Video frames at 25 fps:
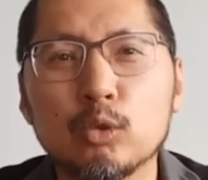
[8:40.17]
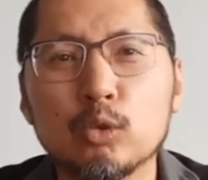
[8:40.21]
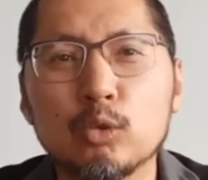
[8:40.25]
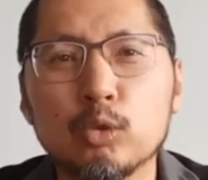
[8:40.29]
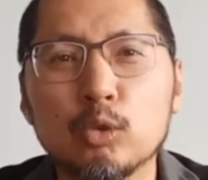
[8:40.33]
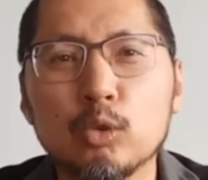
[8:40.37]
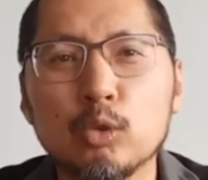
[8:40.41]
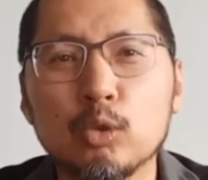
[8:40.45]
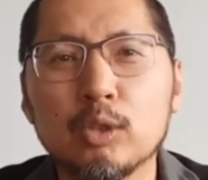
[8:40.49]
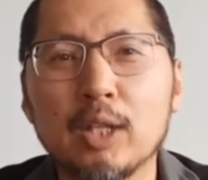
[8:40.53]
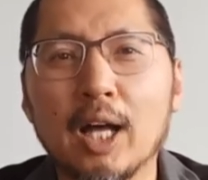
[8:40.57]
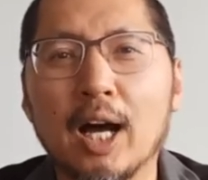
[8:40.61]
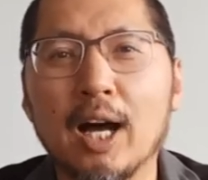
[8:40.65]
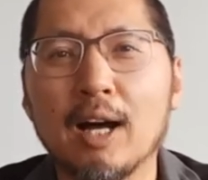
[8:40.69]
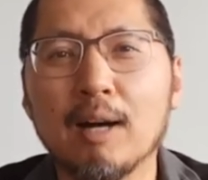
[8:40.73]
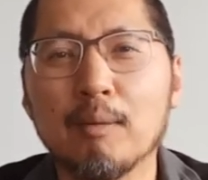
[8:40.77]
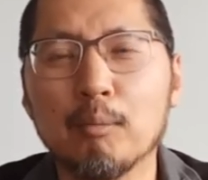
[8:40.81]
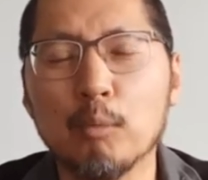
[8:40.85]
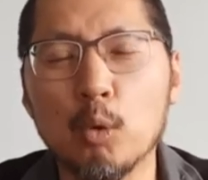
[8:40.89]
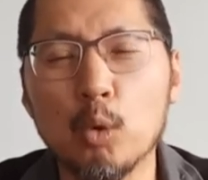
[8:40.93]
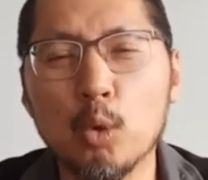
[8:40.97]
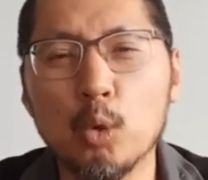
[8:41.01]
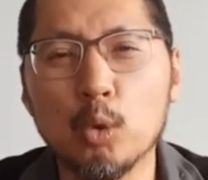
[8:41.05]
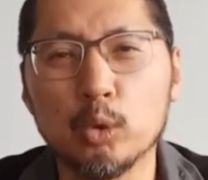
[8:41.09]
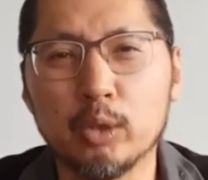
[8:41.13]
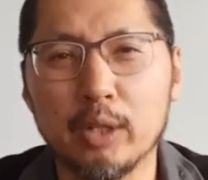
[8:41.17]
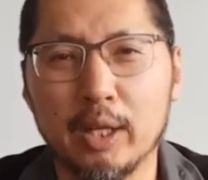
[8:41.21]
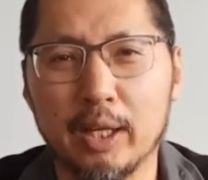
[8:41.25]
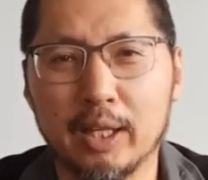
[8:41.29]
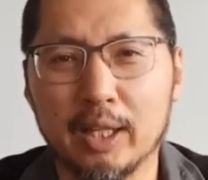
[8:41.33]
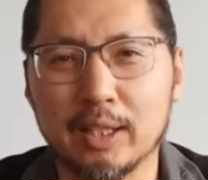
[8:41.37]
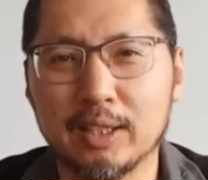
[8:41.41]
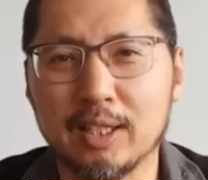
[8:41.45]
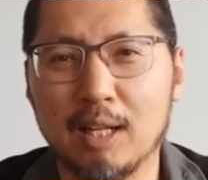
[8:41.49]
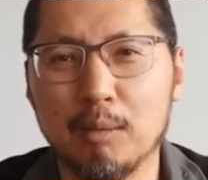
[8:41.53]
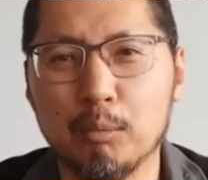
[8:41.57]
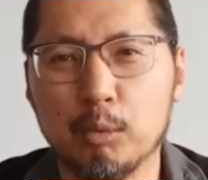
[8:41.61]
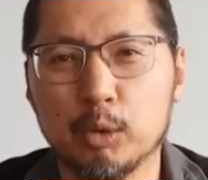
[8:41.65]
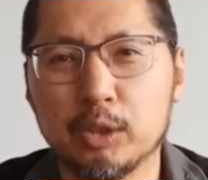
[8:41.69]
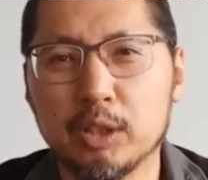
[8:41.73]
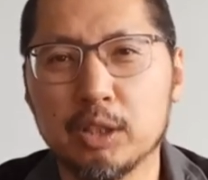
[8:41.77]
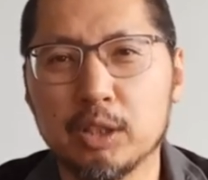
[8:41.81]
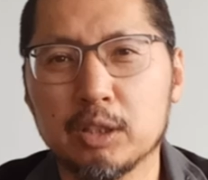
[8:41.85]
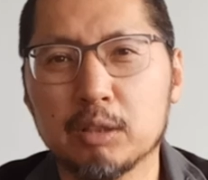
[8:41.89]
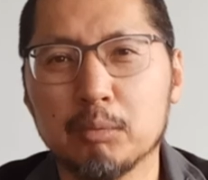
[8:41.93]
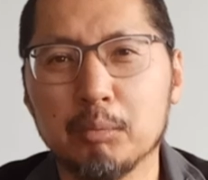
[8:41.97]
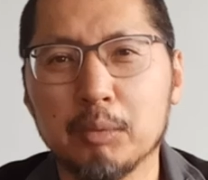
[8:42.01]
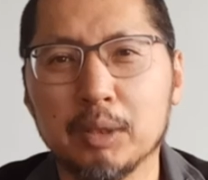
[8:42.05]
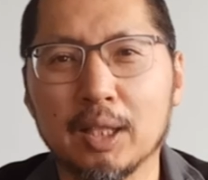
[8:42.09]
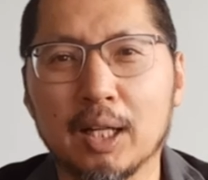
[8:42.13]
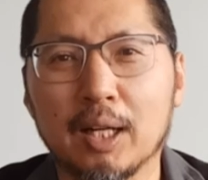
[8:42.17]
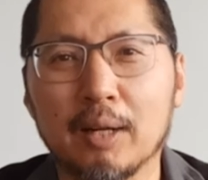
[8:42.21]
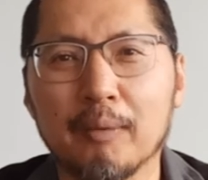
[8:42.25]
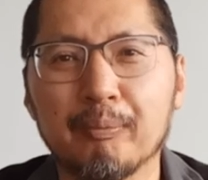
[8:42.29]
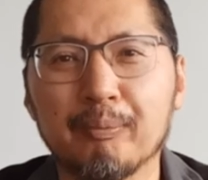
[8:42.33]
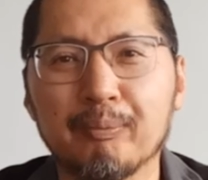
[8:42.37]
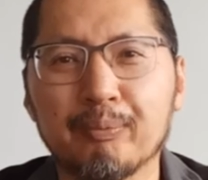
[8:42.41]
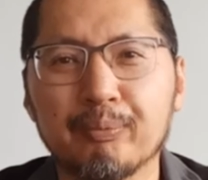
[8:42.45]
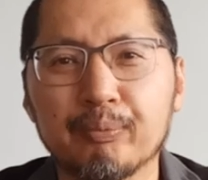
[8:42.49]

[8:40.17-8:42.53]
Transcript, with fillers: 둘 다 모두에게 잘못이 있습니다.